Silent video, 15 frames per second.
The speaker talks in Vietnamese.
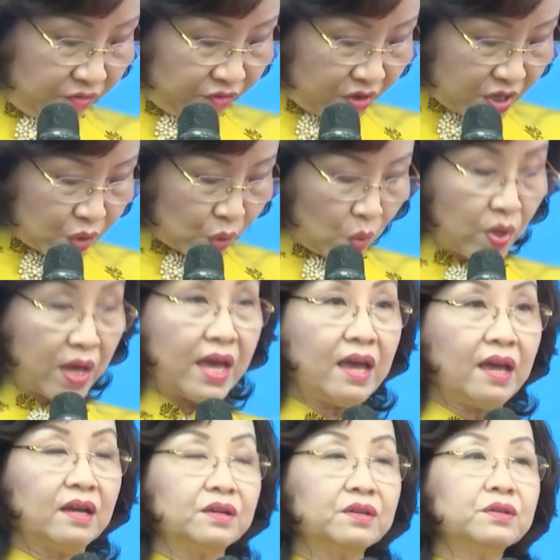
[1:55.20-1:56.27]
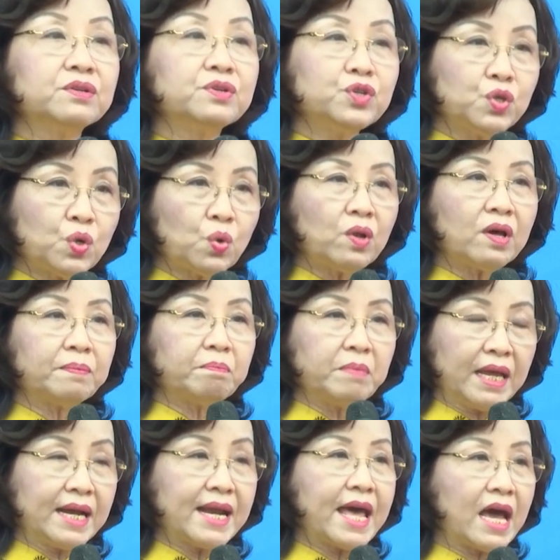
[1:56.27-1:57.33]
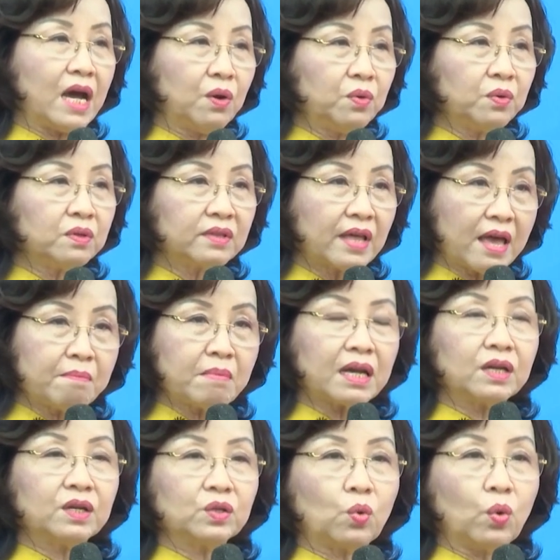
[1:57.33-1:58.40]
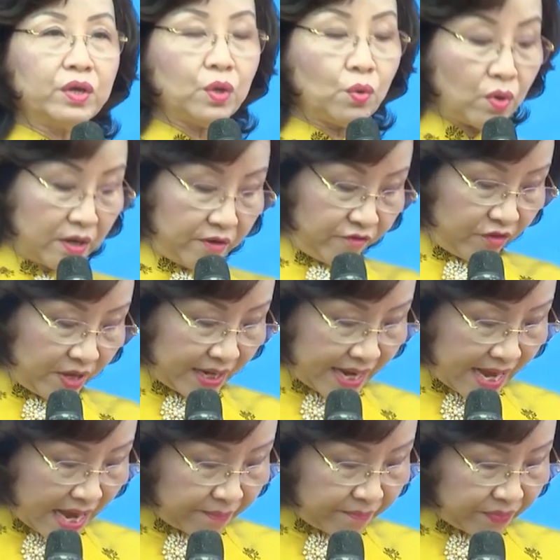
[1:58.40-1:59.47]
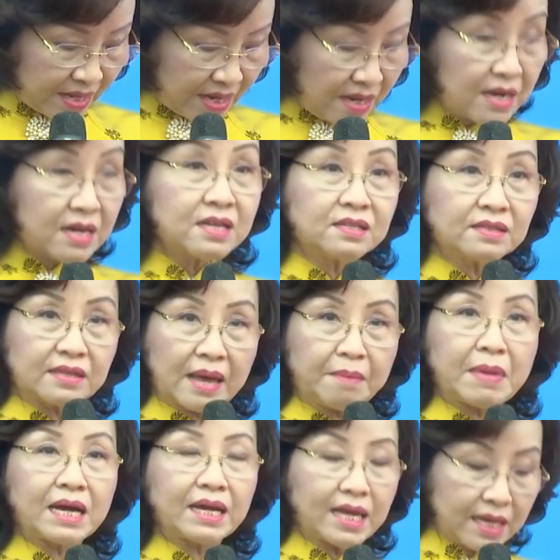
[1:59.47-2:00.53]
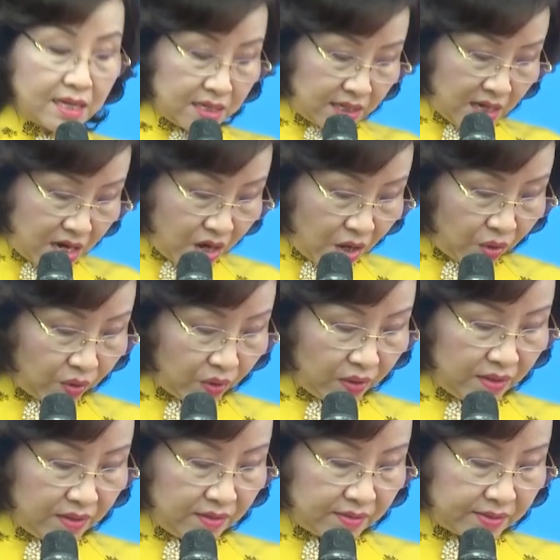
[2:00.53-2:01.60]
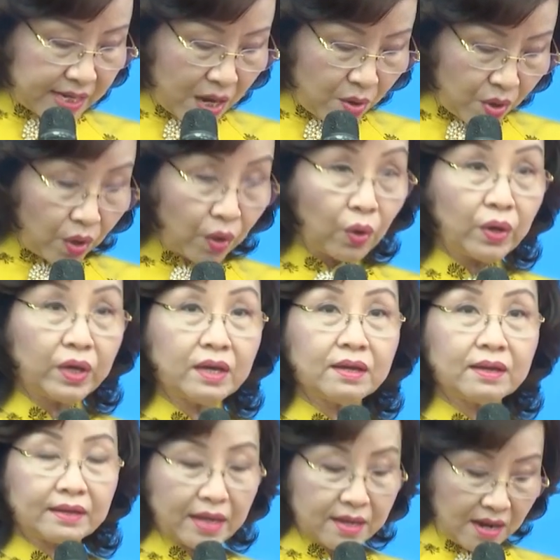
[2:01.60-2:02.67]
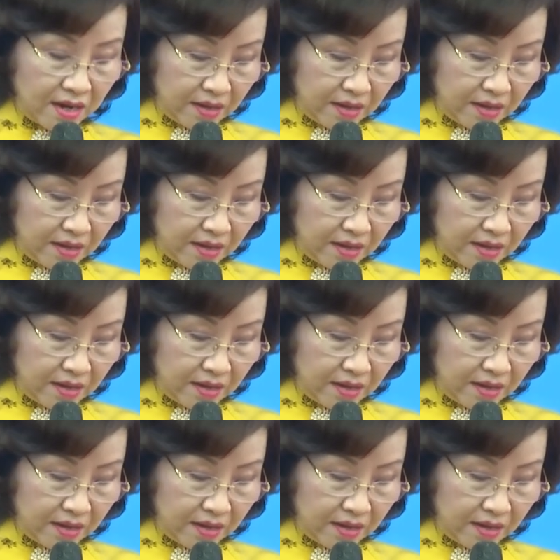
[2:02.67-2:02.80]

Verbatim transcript: Với chủ đề du lịch biển đảo thế mạnh của du lịch Việt Nam sẽ mang đến cơ hội trao đổi kết